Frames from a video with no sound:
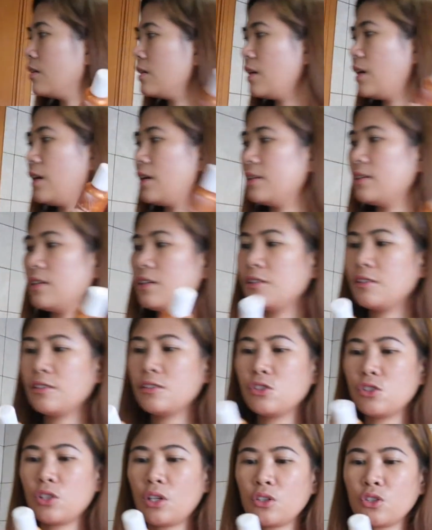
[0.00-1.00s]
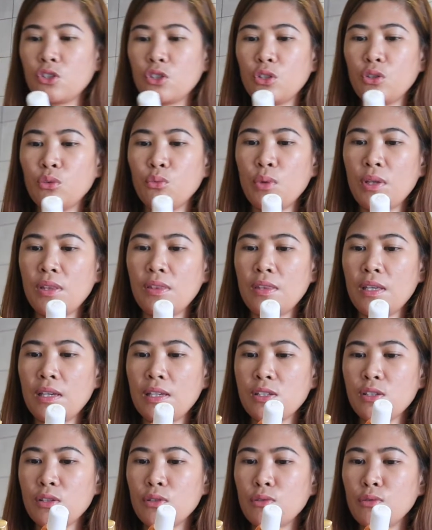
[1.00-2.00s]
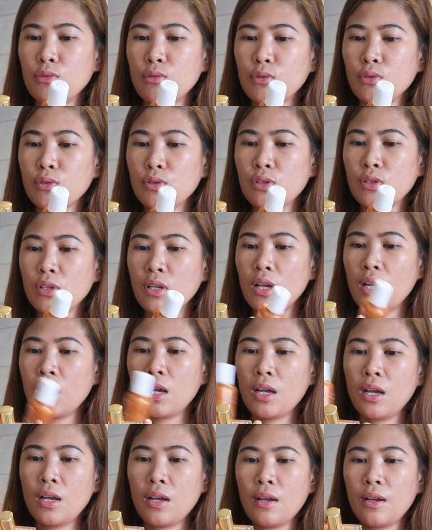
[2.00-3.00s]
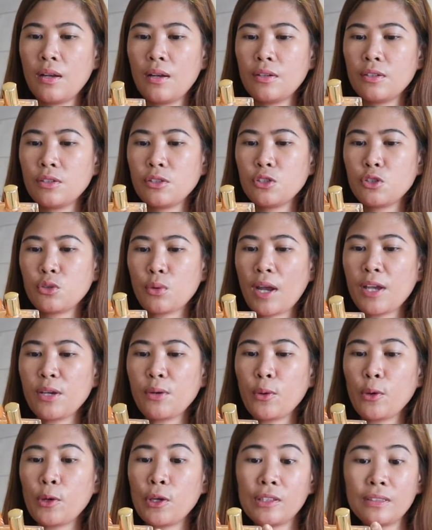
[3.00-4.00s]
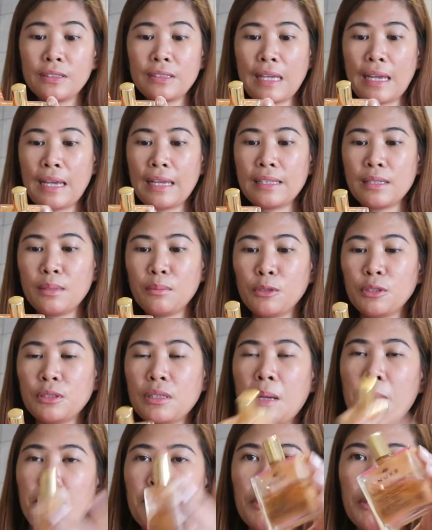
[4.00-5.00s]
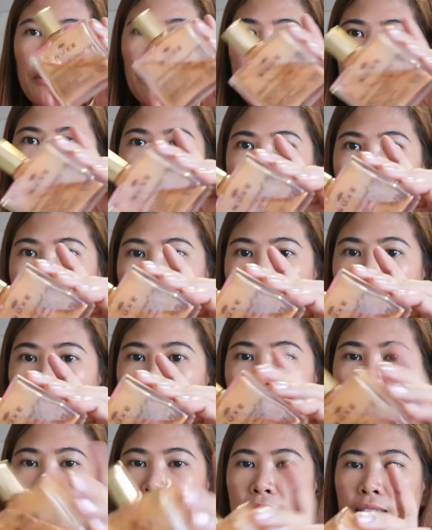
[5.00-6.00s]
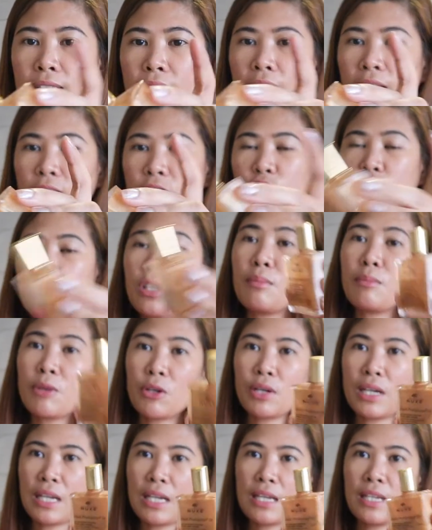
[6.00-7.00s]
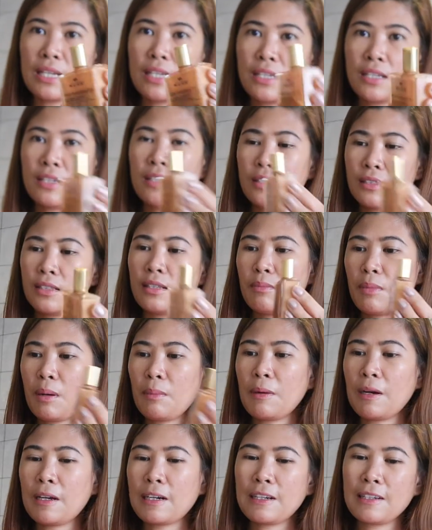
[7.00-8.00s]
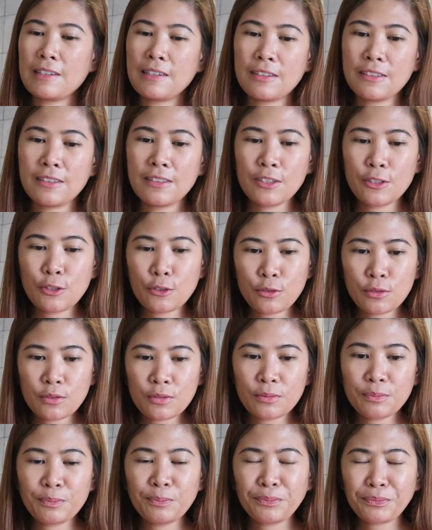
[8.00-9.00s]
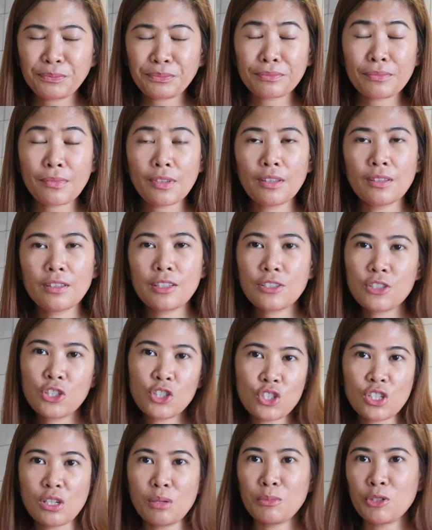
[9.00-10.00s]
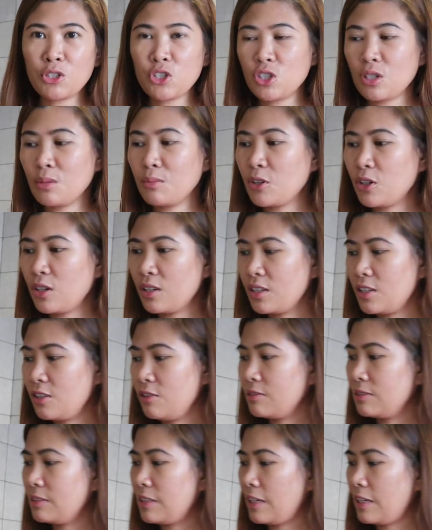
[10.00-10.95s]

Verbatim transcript: Yan, in conjunction with this Nooks dry oil din, na multi-purpose din, na shimmery. Diba? Parang yung nagsishimmer-shimmer ang iyong